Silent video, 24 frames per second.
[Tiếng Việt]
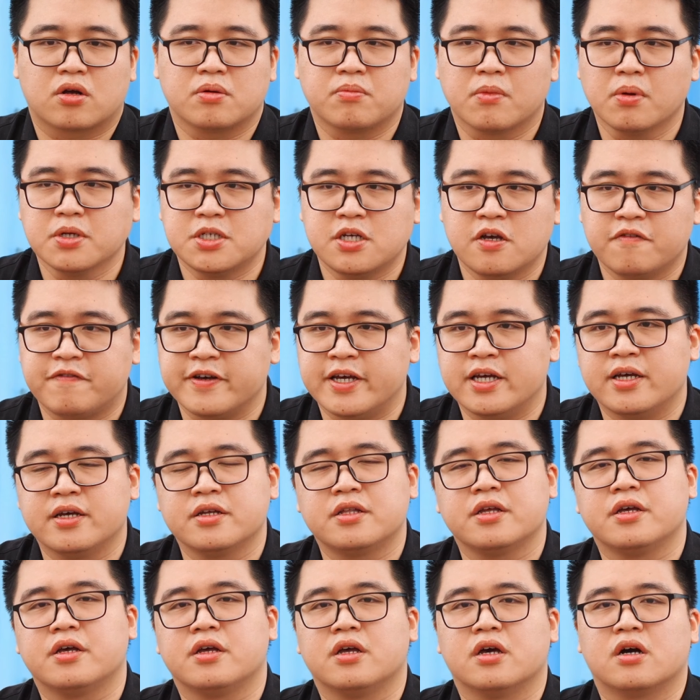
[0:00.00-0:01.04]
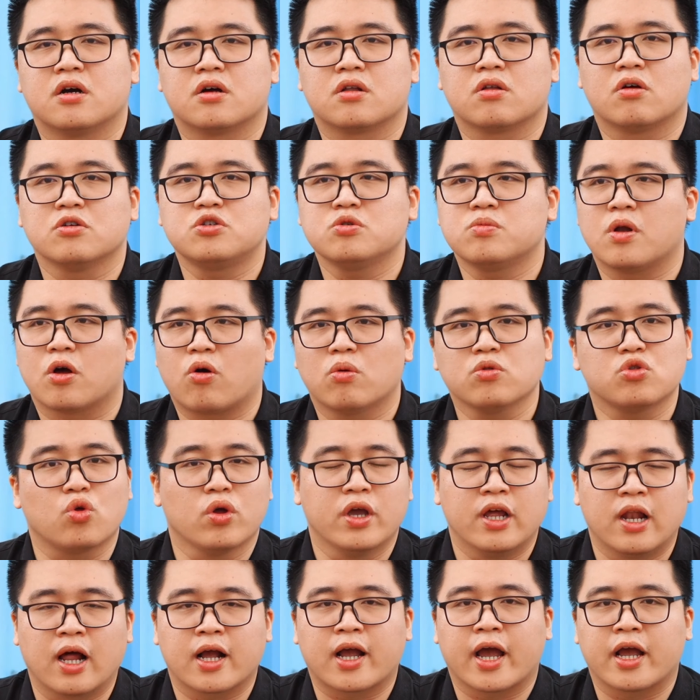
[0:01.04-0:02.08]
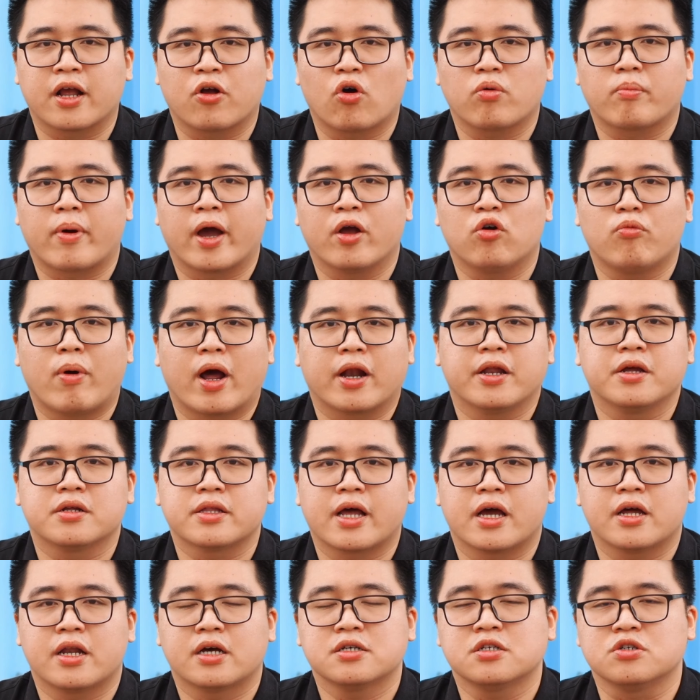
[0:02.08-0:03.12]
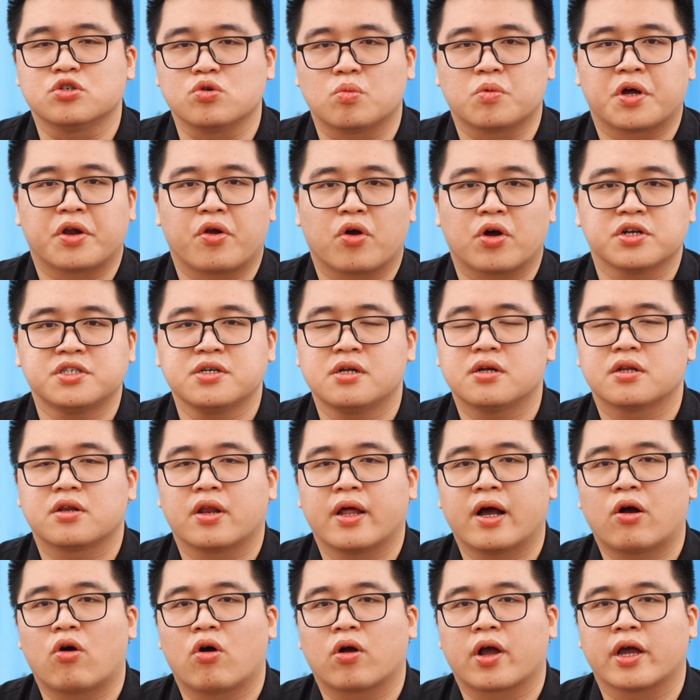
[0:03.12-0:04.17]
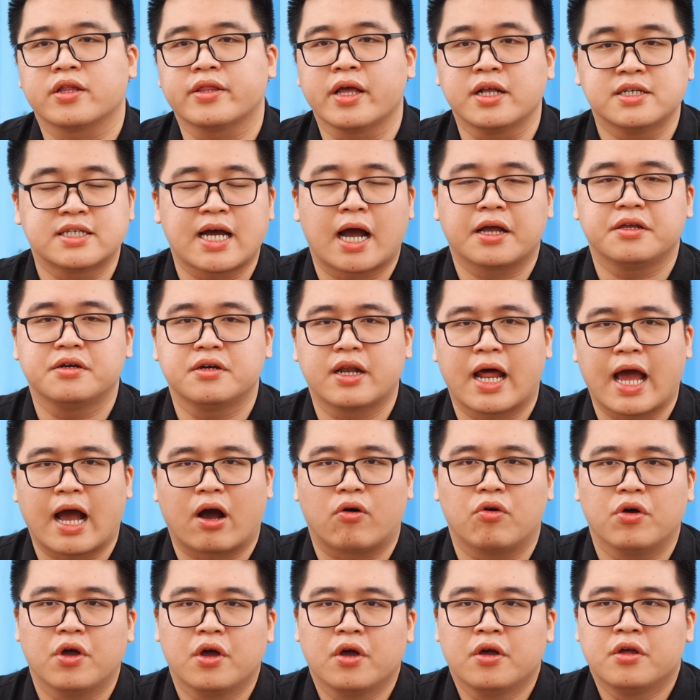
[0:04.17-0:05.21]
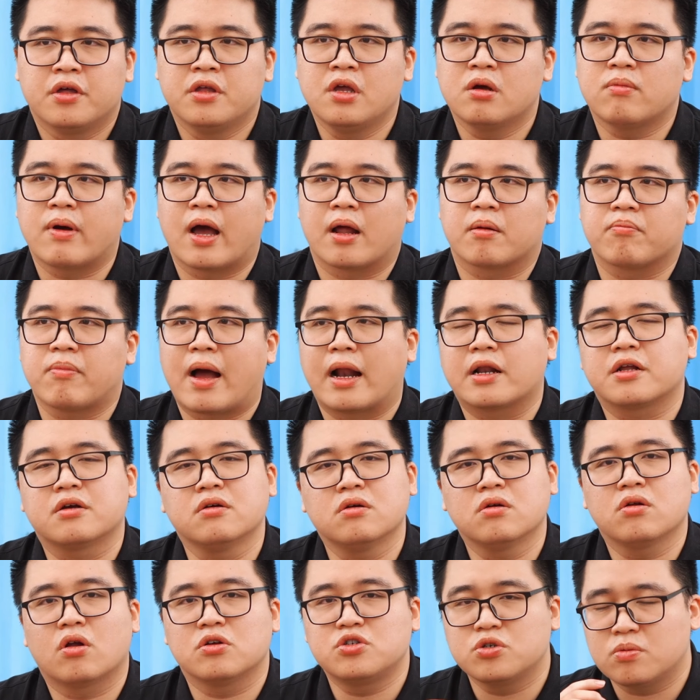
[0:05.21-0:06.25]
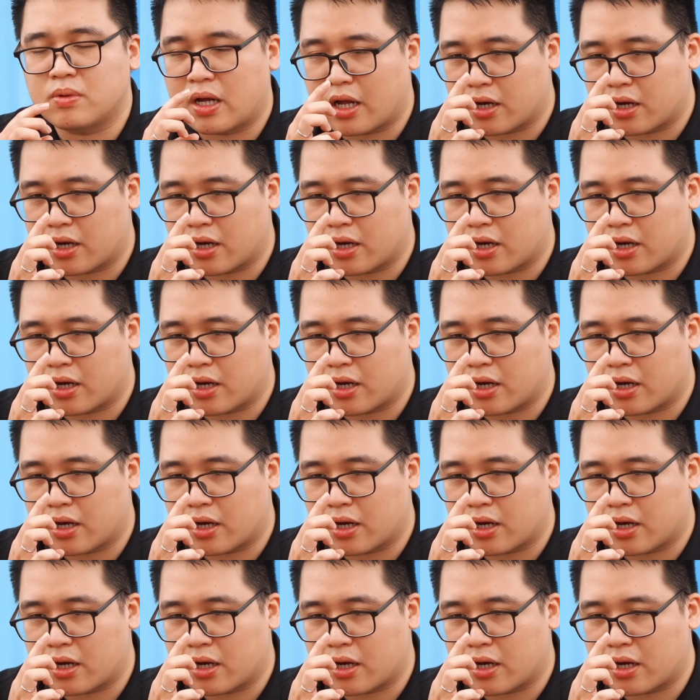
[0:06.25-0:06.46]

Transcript: mức chi phí thì nói chung là cũng tùy là cái con máy của bạn hiện tại đang sử dụng và nó có đang có cái tình trạng như nào. Nhưng mà bạn cứ nói chung